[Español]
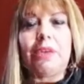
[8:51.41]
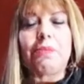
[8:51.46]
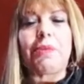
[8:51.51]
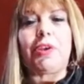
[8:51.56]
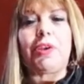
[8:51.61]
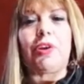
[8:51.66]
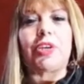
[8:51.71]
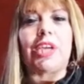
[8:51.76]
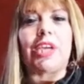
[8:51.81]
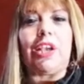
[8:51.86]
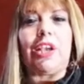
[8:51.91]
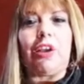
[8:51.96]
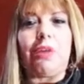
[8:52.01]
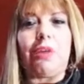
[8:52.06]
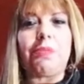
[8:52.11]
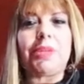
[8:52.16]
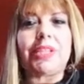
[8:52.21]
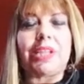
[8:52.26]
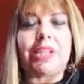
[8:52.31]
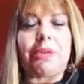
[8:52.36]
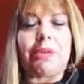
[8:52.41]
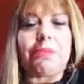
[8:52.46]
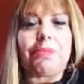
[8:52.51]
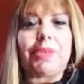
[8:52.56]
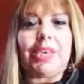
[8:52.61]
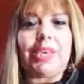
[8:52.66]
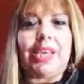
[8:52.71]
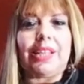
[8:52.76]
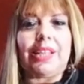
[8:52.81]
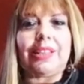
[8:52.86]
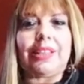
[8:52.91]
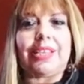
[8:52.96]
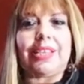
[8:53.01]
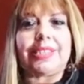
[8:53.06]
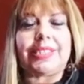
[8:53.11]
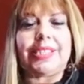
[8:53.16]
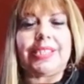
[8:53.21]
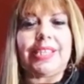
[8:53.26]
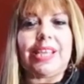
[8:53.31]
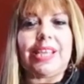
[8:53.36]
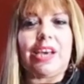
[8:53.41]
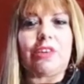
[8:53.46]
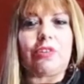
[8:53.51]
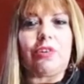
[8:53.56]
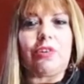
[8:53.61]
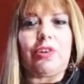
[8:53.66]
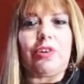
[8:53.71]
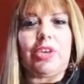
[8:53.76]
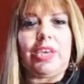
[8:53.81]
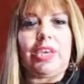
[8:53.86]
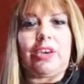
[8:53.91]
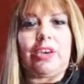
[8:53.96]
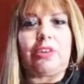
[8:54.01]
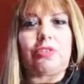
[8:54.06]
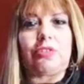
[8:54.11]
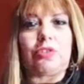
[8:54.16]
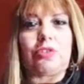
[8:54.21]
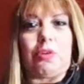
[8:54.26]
pero que el hombre también decida eh,